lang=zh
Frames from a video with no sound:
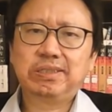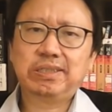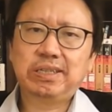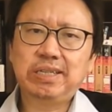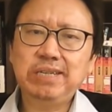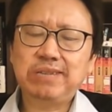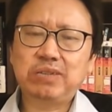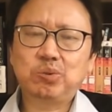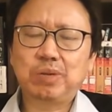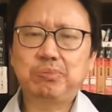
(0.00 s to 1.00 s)
呃，栗
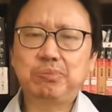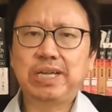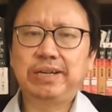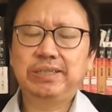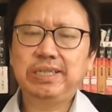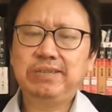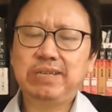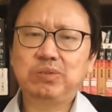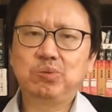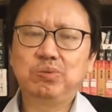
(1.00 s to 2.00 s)
战书的部下，栗
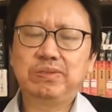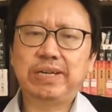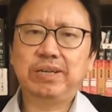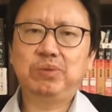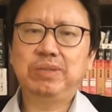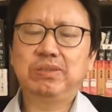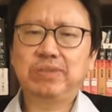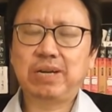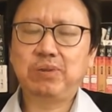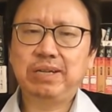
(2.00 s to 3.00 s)
战书在贵
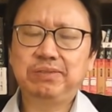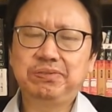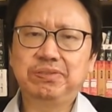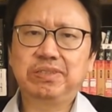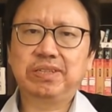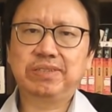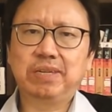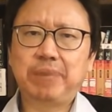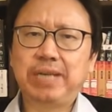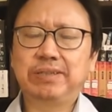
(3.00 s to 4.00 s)
州当官，扶持了
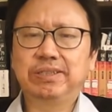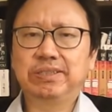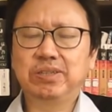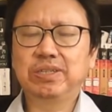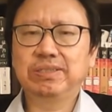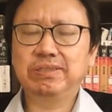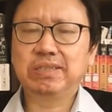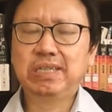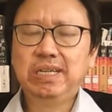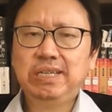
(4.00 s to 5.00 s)
这个培养的这个赵克志。
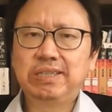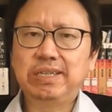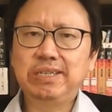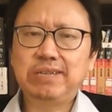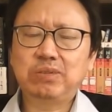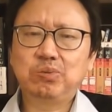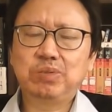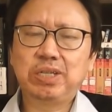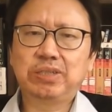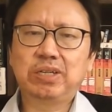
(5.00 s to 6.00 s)
等栗战
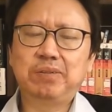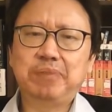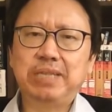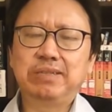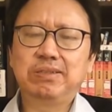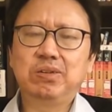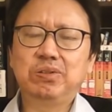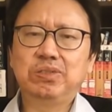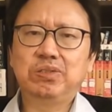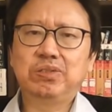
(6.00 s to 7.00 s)
书调到北京之
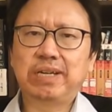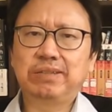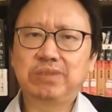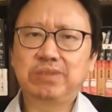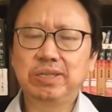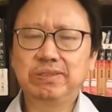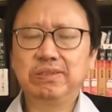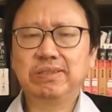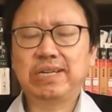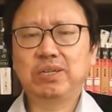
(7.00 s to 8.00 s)
后，就让赵克
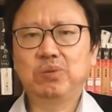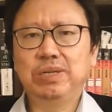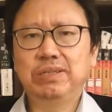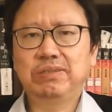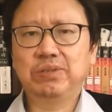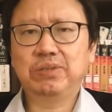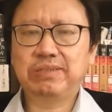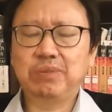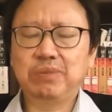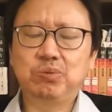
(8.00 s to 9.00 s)
志当了贵州的
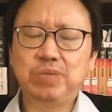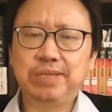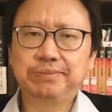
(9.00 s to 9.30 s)
省委书记。